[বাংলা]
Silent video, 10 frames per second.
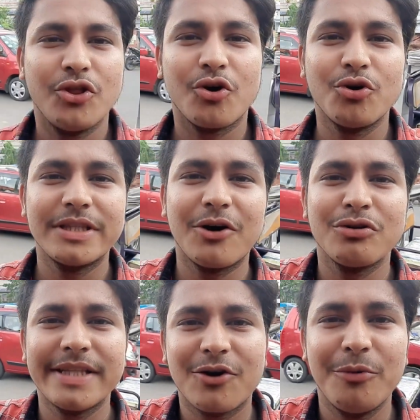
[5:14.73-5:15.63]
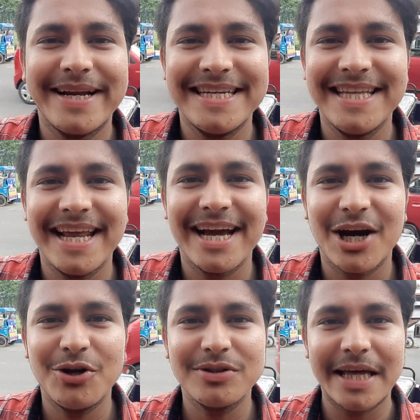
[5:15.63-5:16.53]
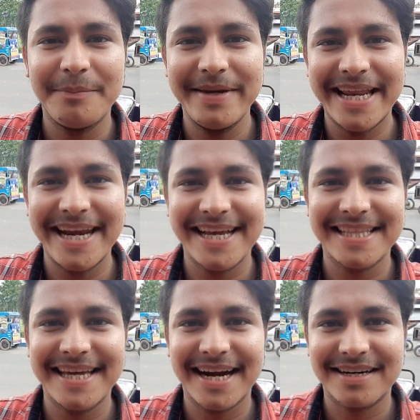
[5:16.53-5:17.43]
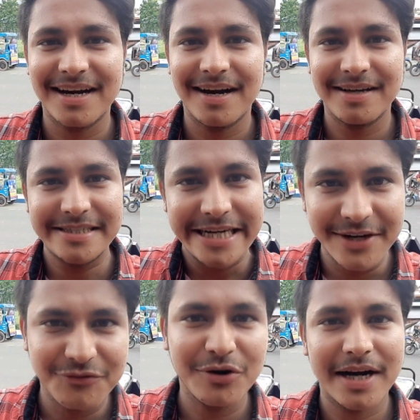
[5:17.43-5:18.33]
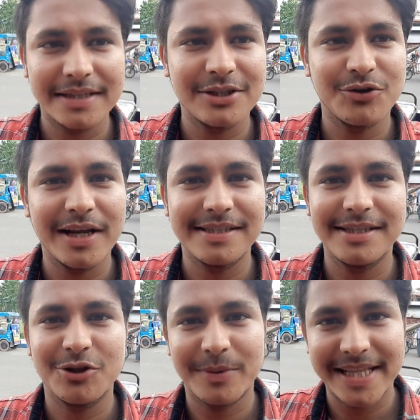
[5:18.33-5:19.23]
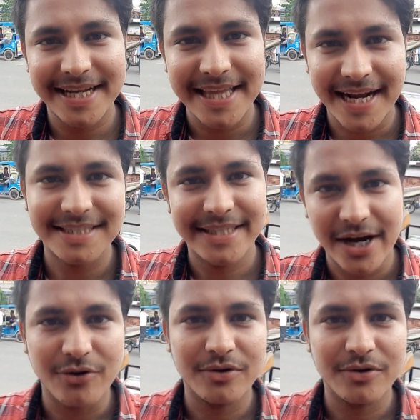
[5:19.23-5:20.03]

তো ঘুরতে ঘুরতে খুবই খিদে লেগে গেল তাই বিরিয়ানি খেতে একটা স্ট্রিট ফুডের কাছে চলে এসেছি তোমাদেরকে দেখাচ্ছি দেখো